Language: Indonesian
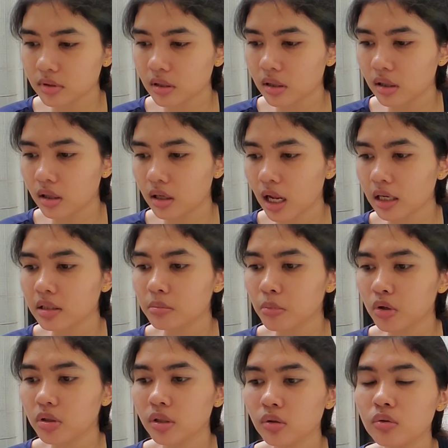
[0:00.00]
e, lagi
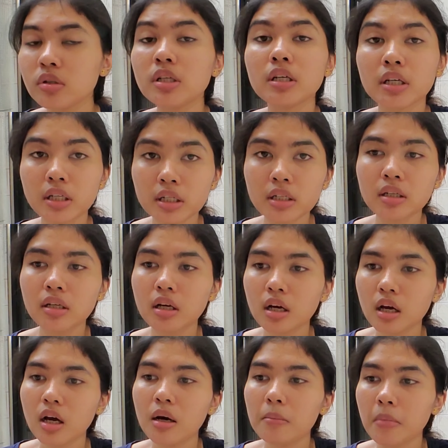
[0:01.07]
mau dirundingin
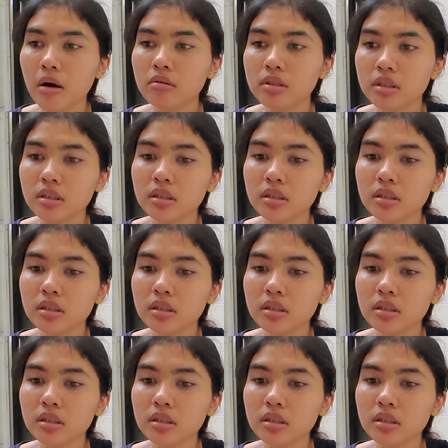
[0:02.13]
mau